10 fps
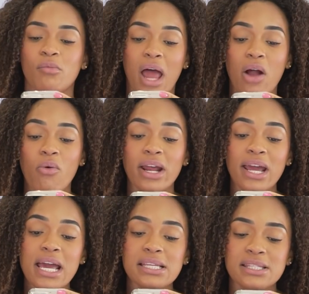Vamos lá. Agora,
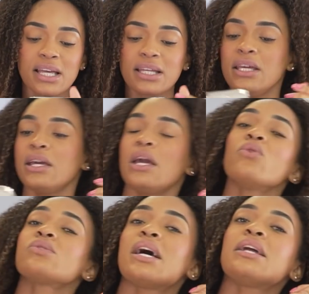esse daqui
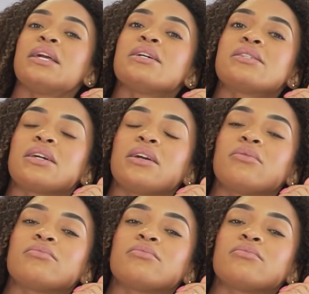eu usaria sim.